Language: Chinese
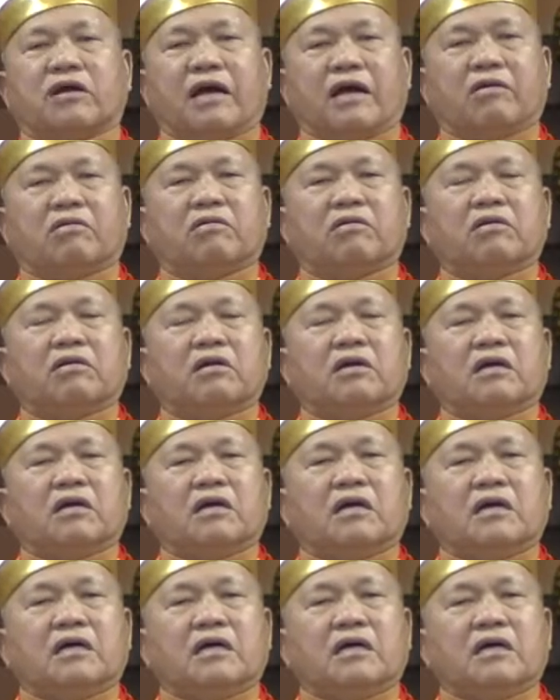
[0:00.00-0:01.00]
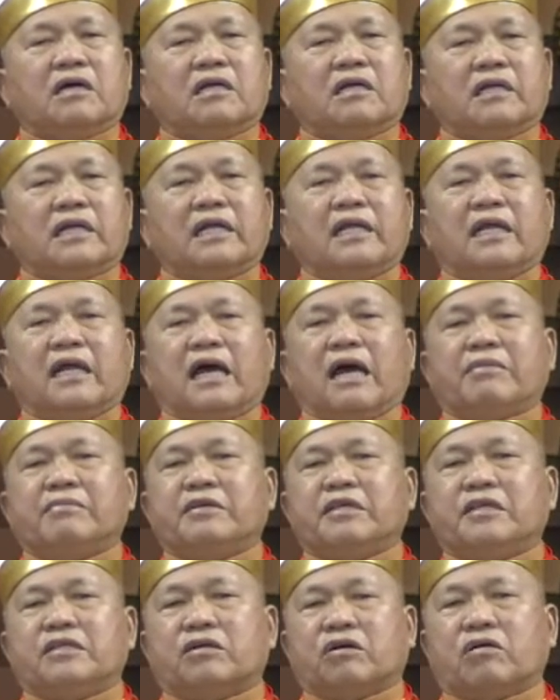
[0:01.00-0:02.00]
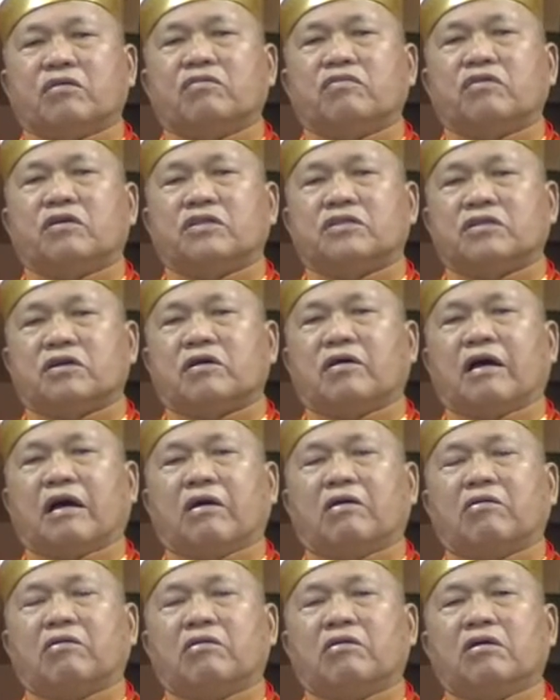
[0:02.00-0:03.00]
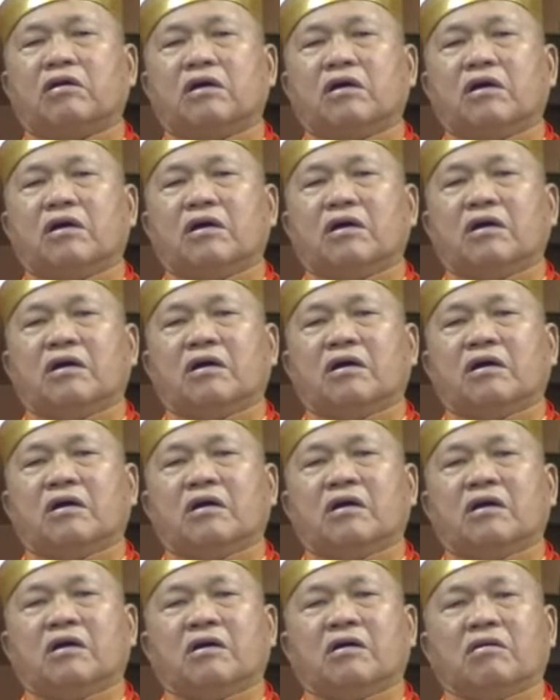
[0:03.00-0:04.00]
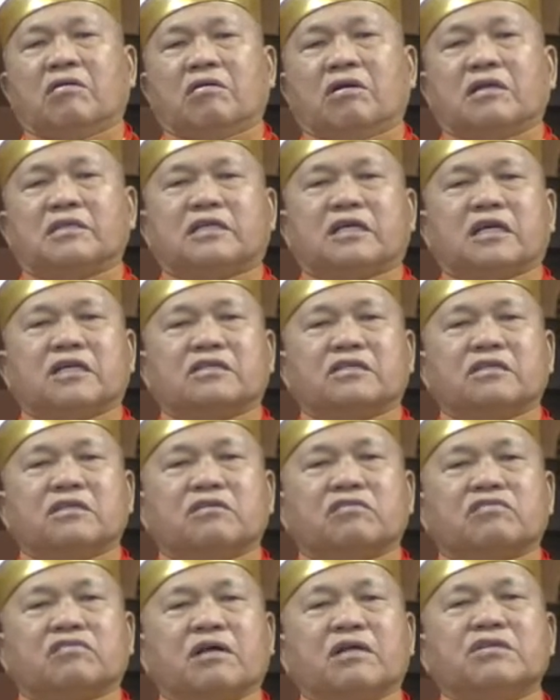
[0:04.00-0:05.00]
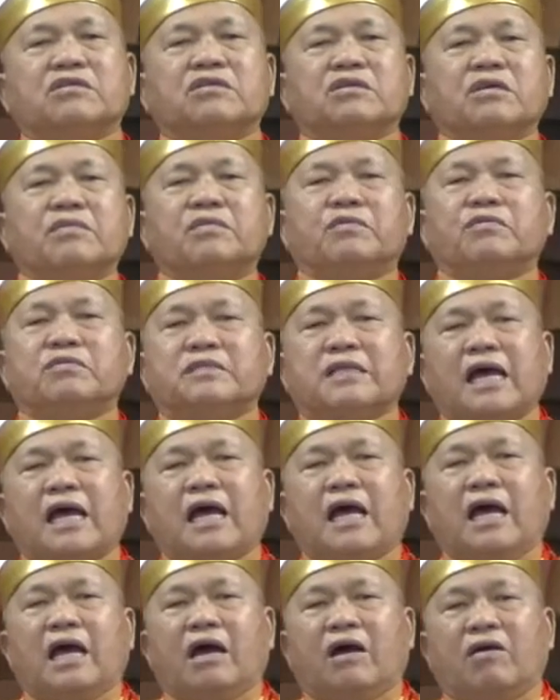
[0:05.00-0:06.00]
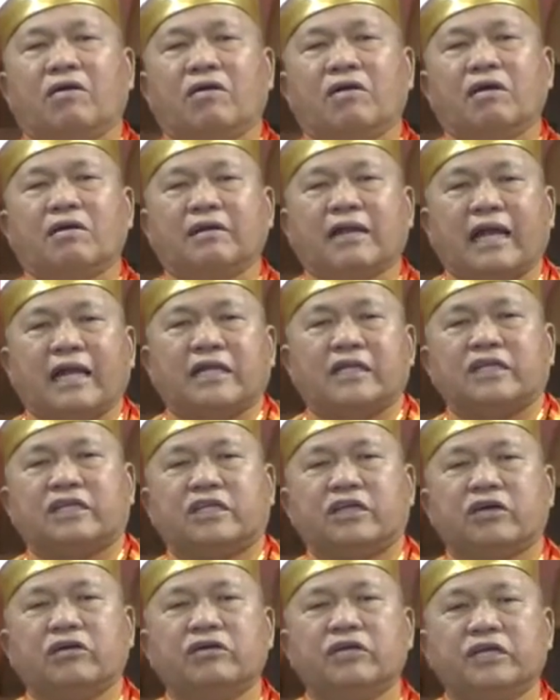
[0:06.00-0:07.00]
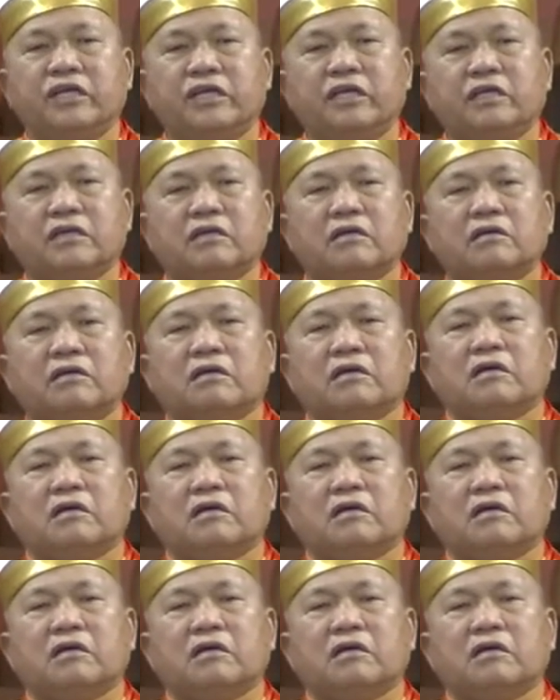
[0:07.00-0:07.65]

好，念阿弥陀佛就好。我请示观世音菩萨，我要哪里求医？